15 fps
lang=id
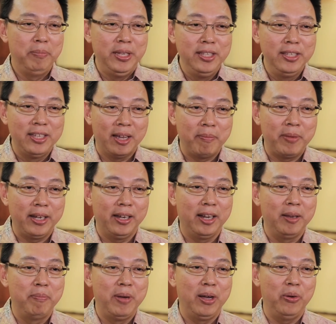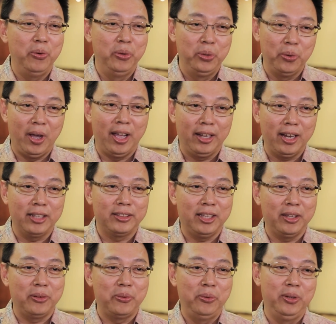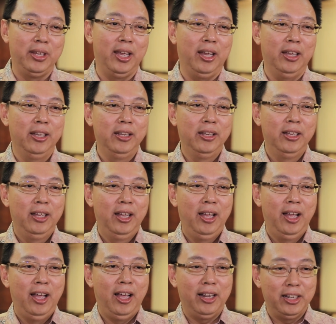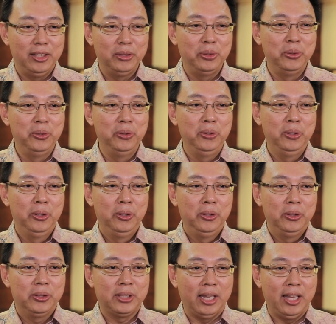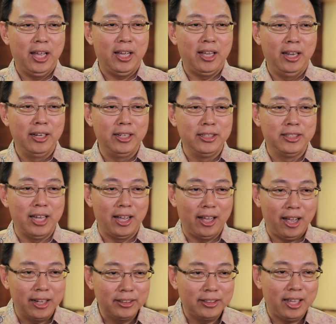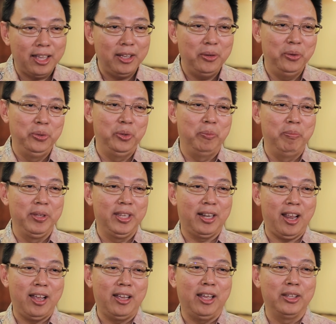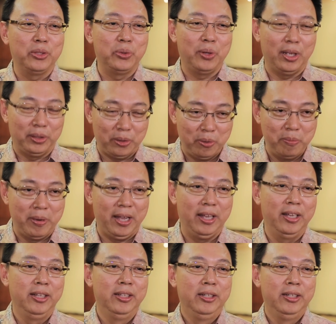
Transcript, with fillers: pinjaman dari bank untuk anak saya kuliah. Hari itu saya akan ke Jakarta untuk menyerahkan surat rumah.